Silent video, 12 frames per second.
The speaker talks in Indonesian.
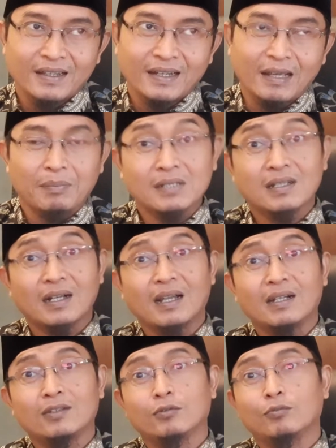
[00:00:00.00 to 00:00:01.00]
Nah,
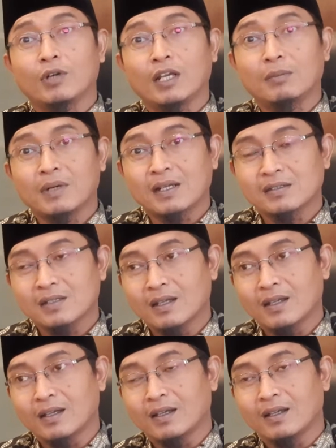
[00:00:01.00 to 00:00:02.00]
pasangan itu mulai
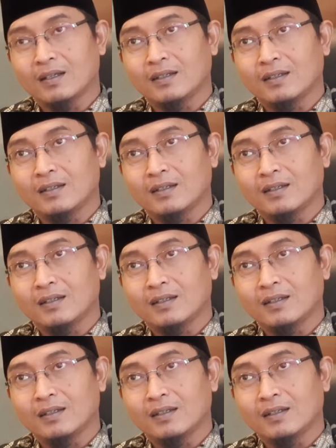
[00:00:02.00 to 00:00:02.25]
merasa